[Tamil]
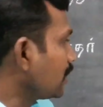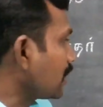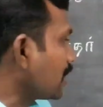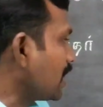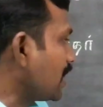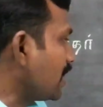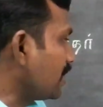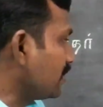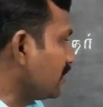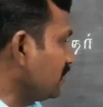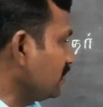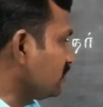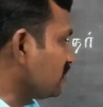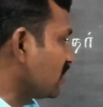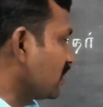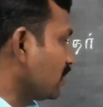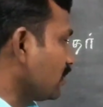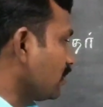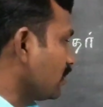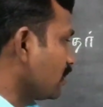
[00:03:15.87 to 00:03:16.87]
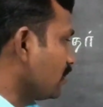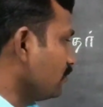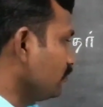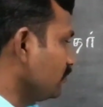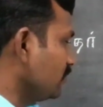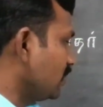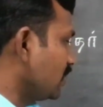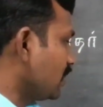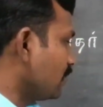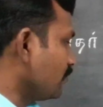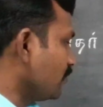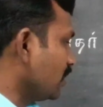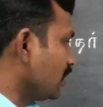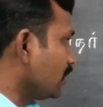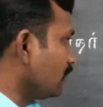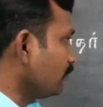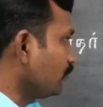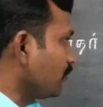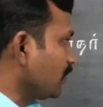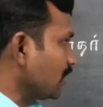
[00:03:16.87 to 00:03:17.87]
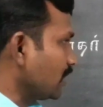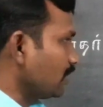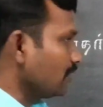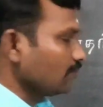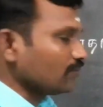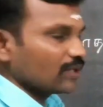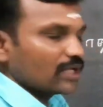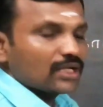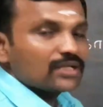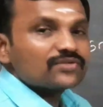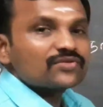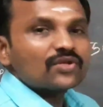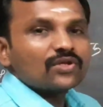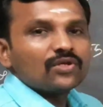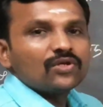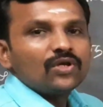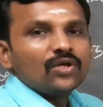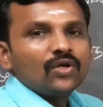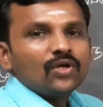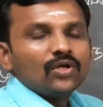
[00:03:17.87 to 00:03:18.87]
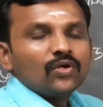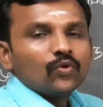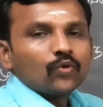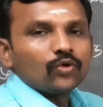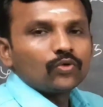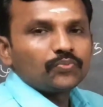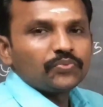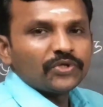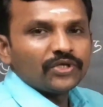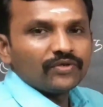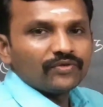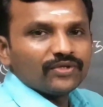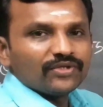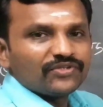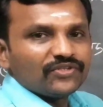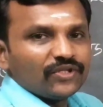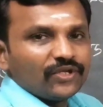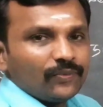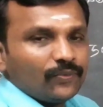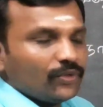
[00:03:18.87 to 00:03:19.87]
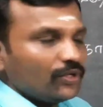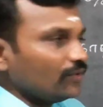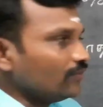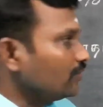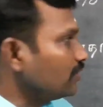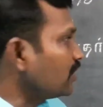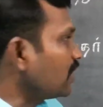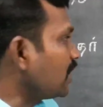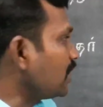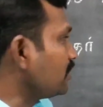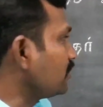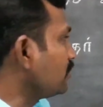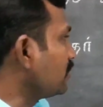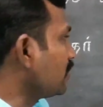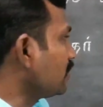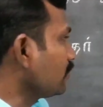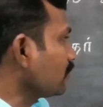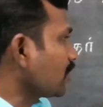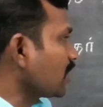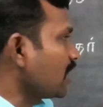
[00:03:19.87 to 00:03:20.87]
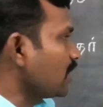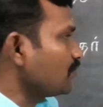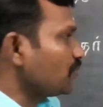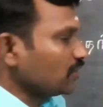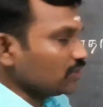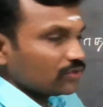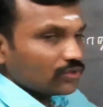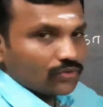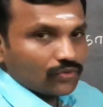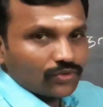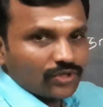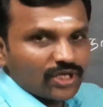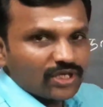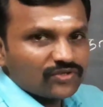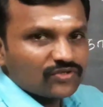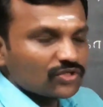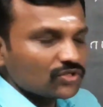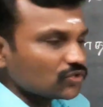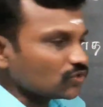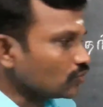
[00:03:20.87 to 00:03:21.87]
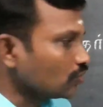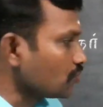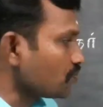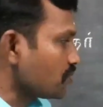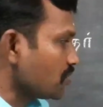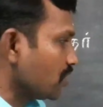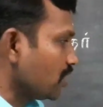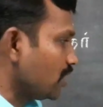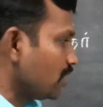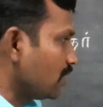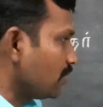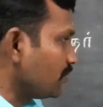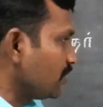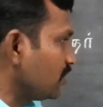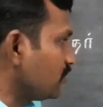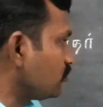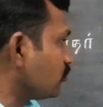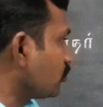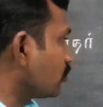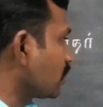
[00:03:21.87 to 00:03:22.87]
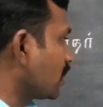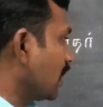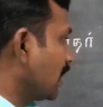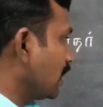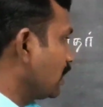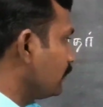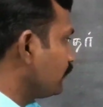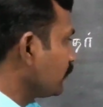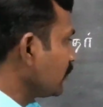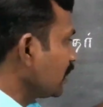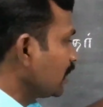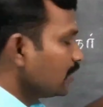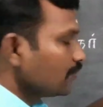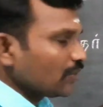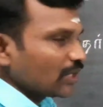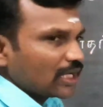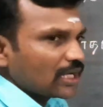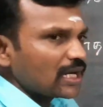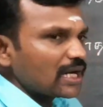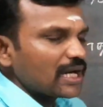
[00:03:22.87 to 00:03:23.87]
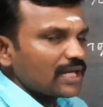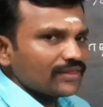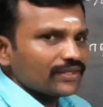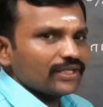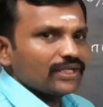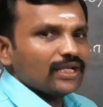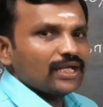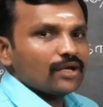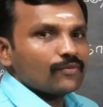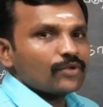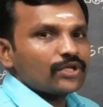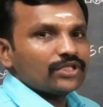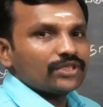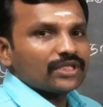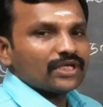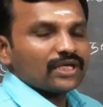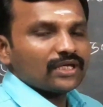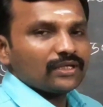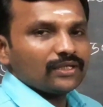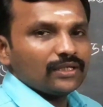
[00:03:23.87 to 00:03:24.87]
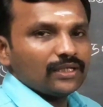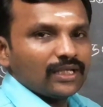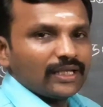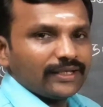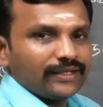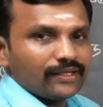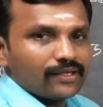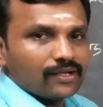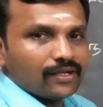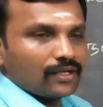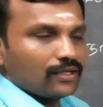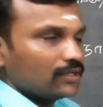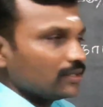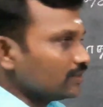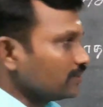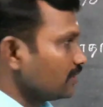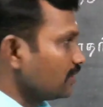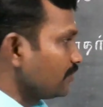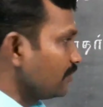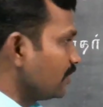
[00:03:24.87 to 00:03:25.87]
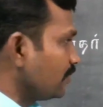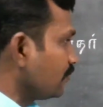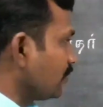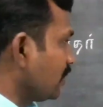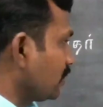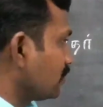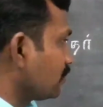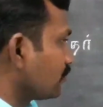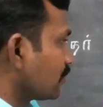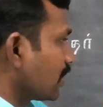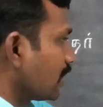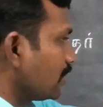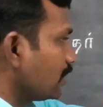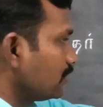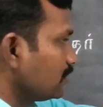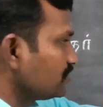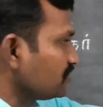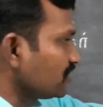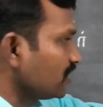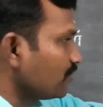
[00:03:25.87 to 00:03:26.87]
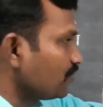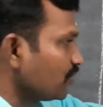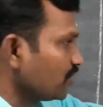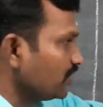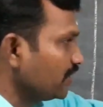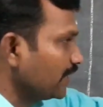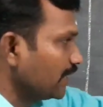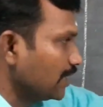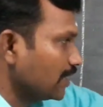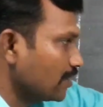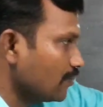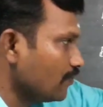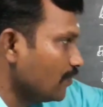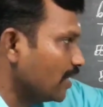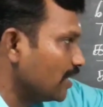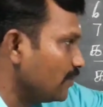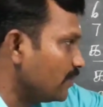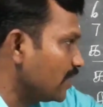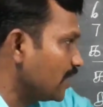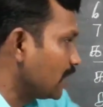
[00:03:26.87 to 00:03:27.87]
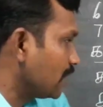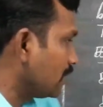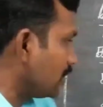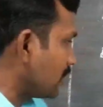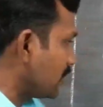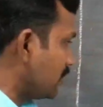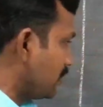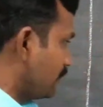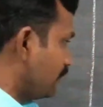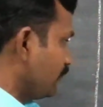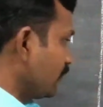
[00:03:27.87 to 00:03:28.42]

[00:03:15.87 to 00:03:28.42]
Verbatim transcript: காதை சருக்கம் லம்பகம் படலம்னா உட்பிரிவு சிறுபிரிவு அதுதான் காப்பியத்தினுடைய சிற்று உறுப்புகள் அப்படின்னு சொல்கிறாங்க இப்போ காதையில் அமைந்த இலக்கியங்கள் எது அப்படின்னு பார்த்தோம்னா சிலப்பதிகாரம் மணிமேகலை